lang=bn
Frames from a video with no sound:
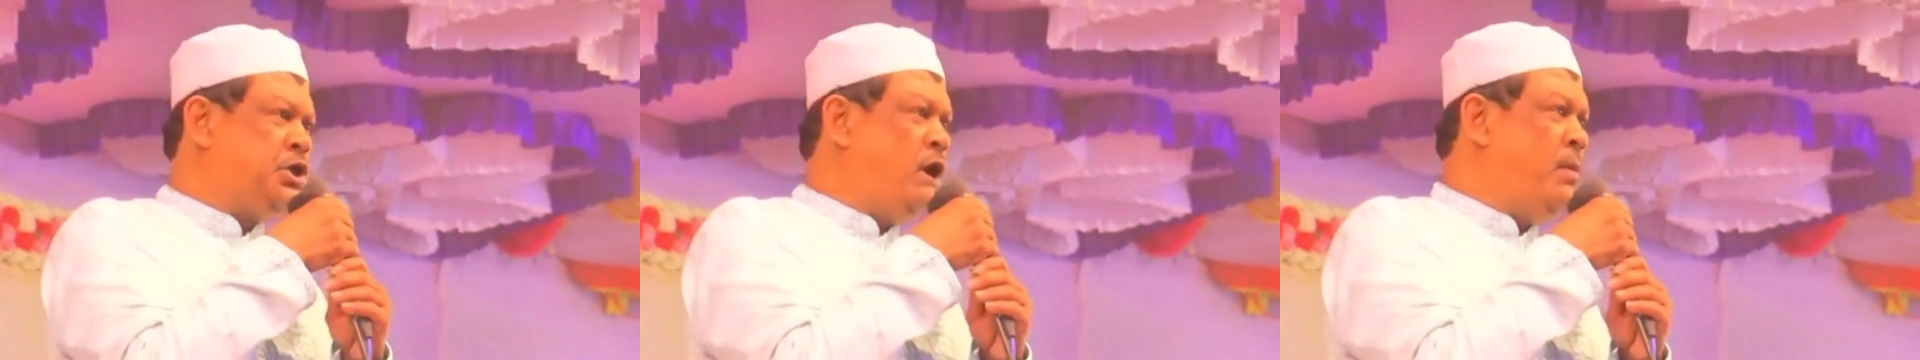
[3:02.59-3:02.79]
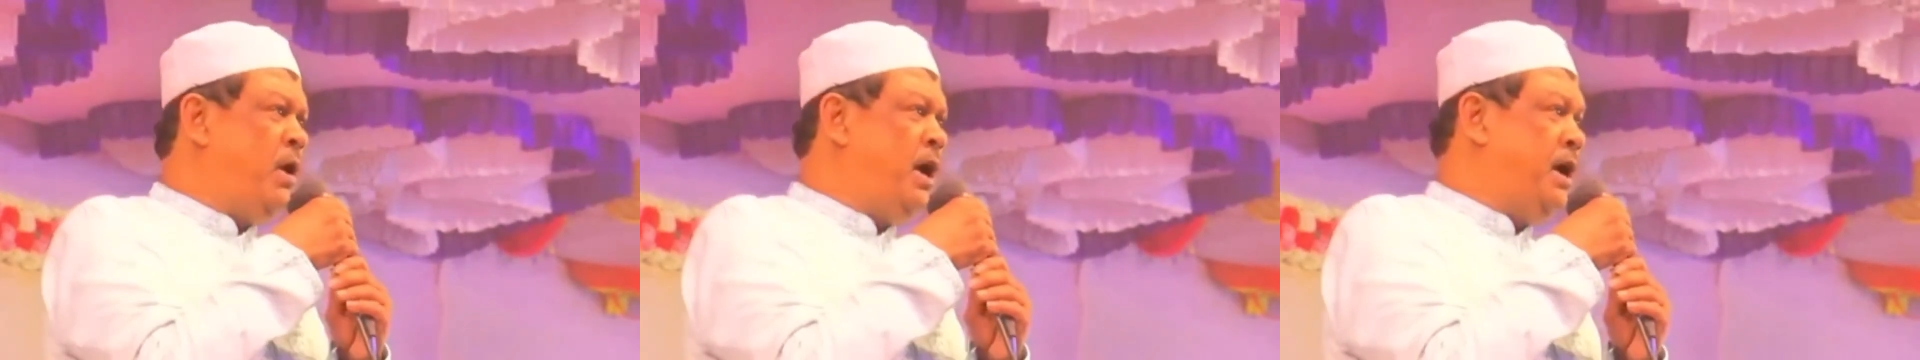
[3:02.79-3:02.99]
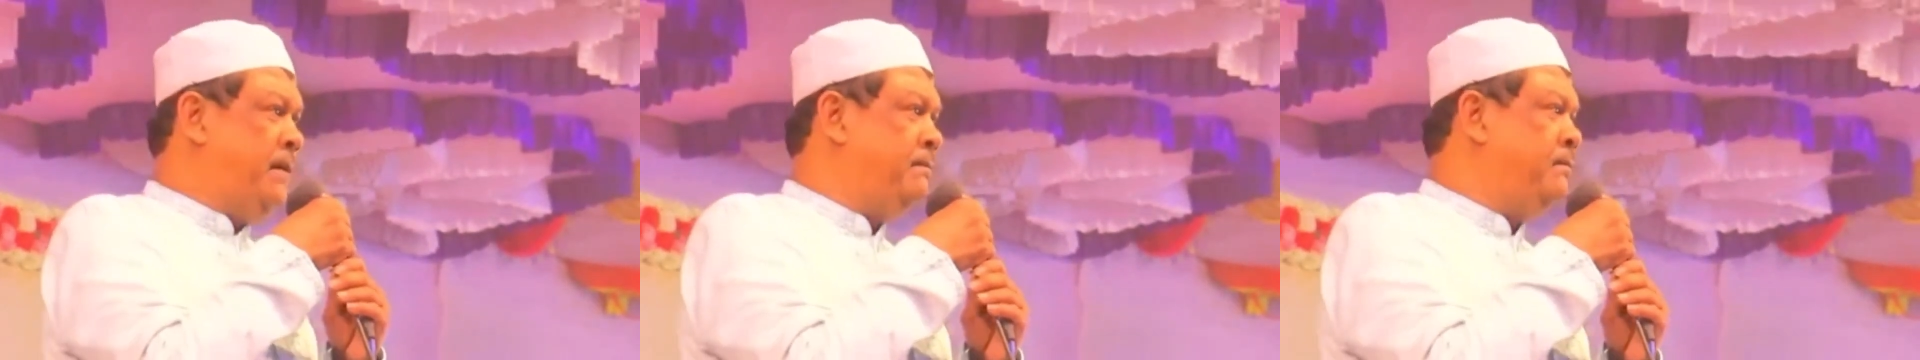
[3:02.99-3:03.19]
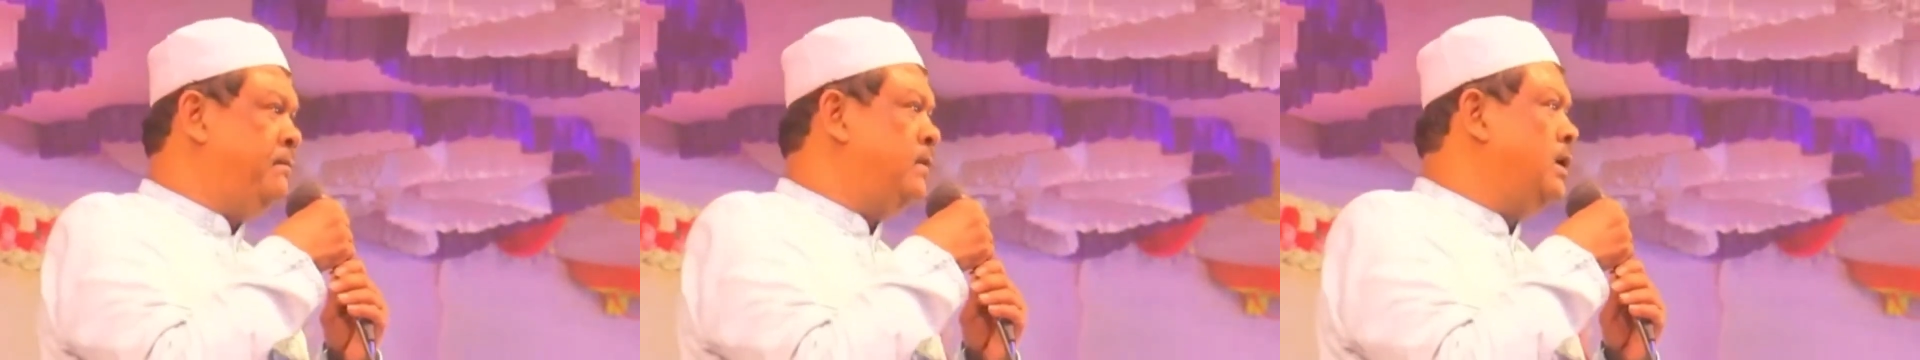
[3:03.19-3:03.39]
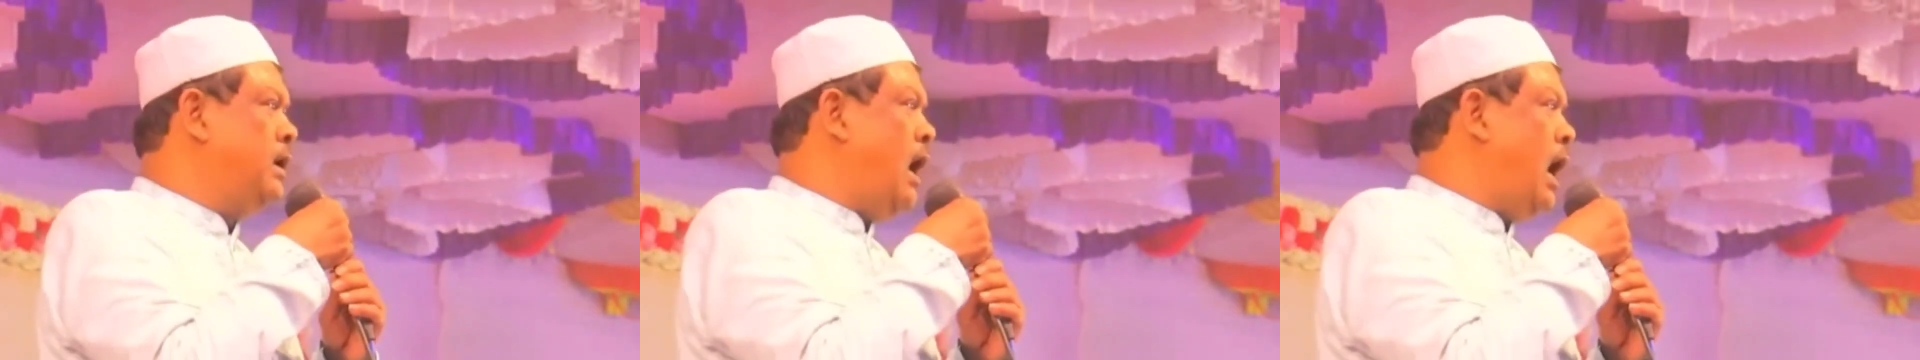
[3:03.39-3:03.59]
সময়
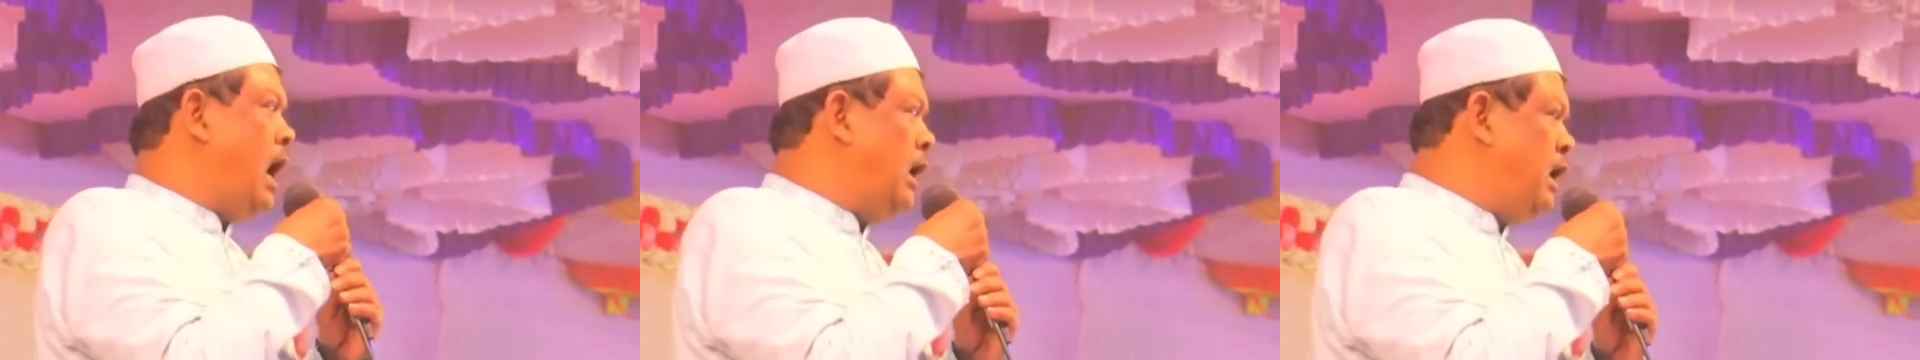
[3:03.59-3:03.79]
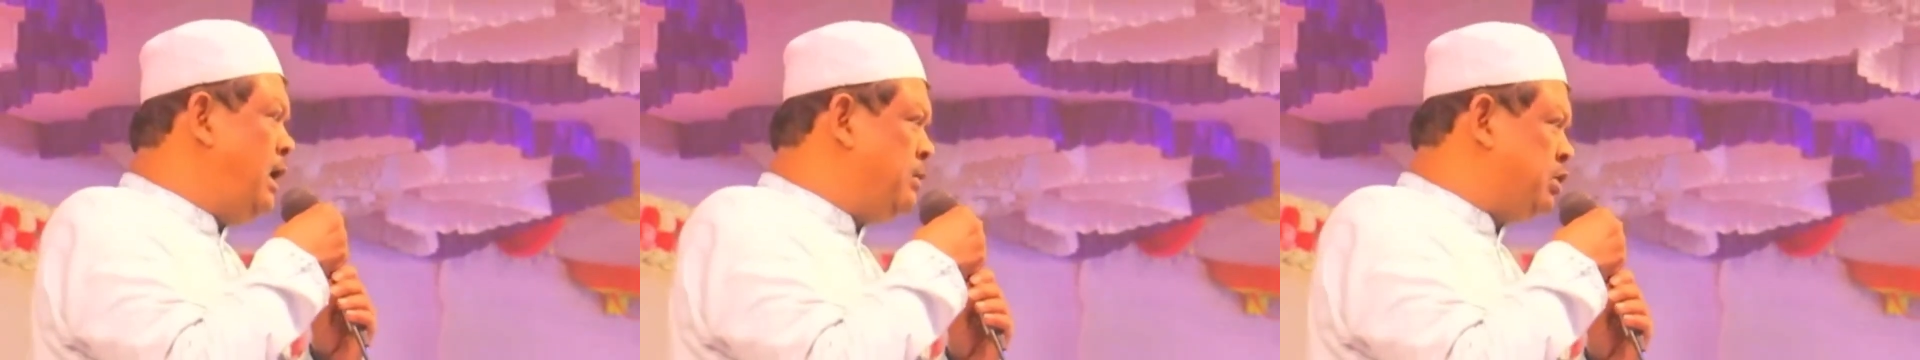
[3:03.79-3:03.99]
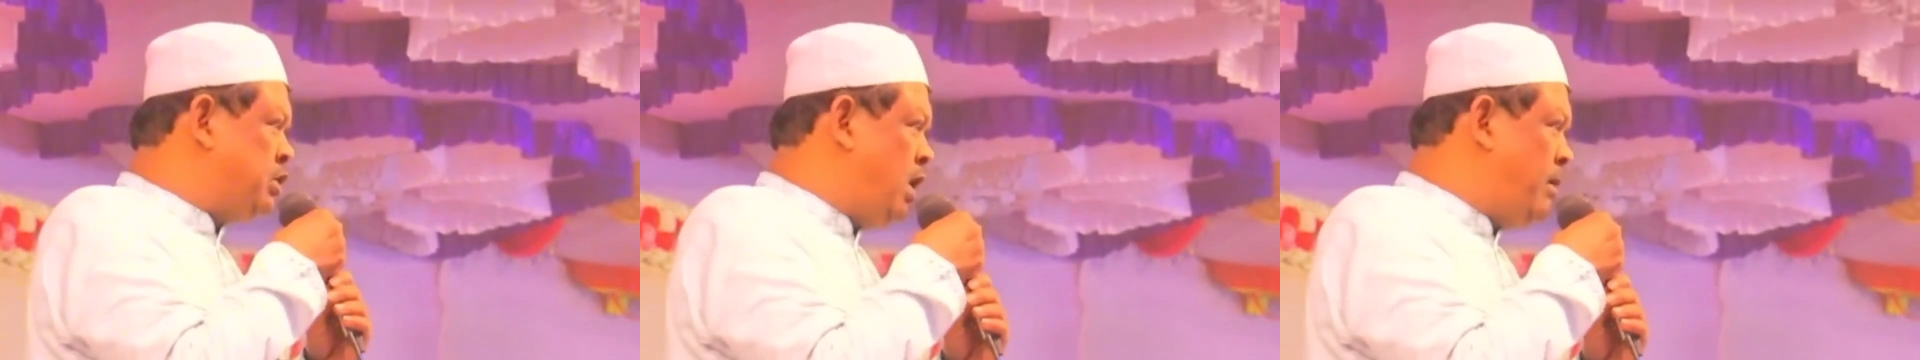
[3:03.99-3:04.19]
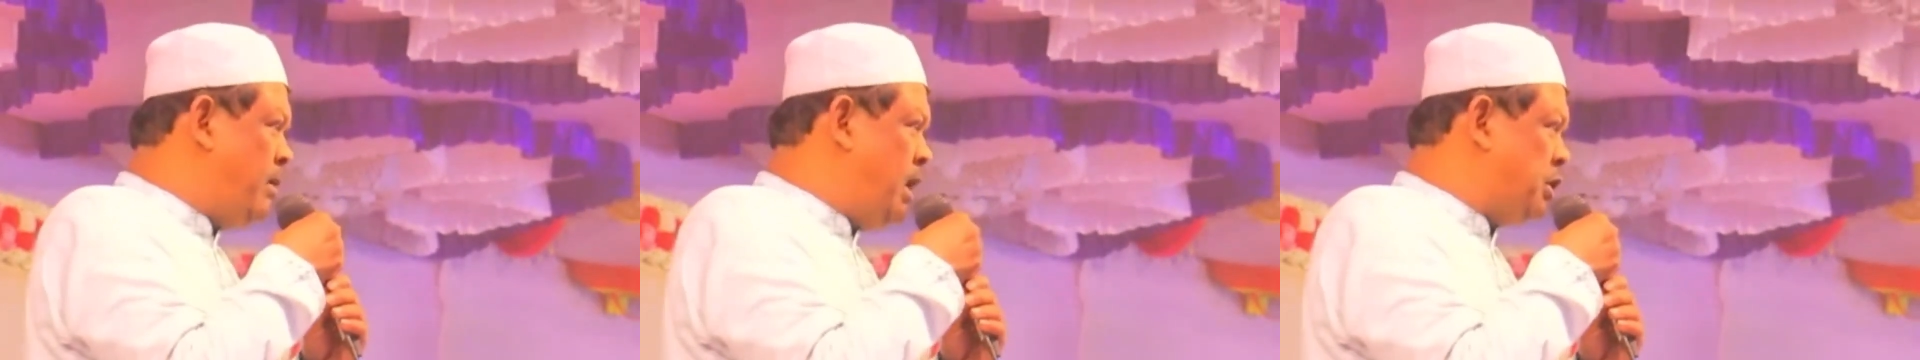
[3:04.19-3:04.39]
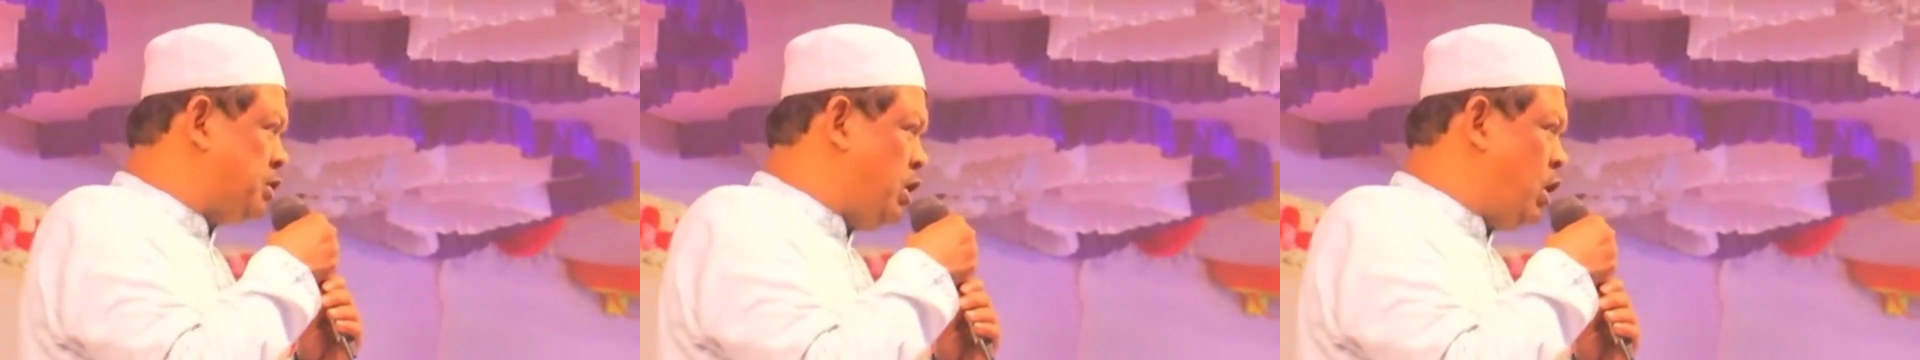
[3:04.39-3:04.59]
আলেম
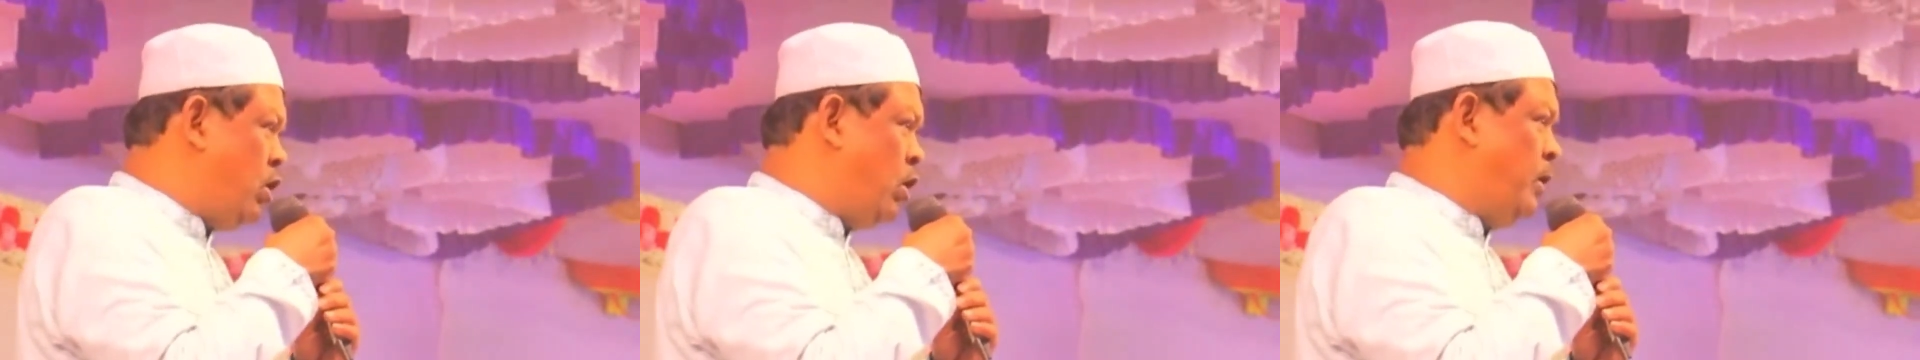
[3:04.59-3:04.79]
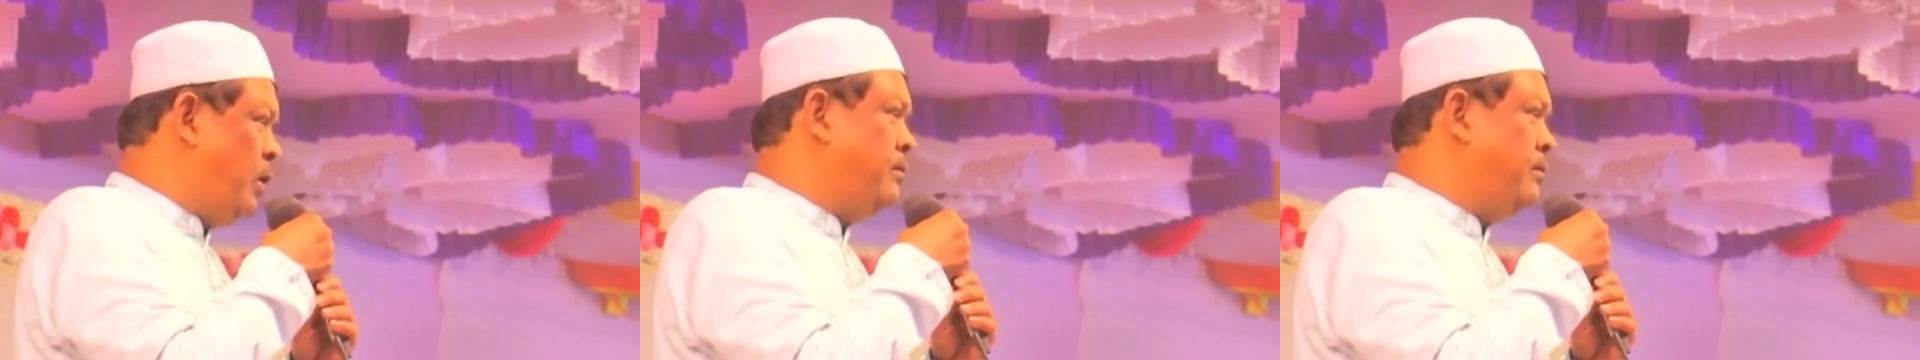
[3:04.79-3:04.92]
সমাজ সহ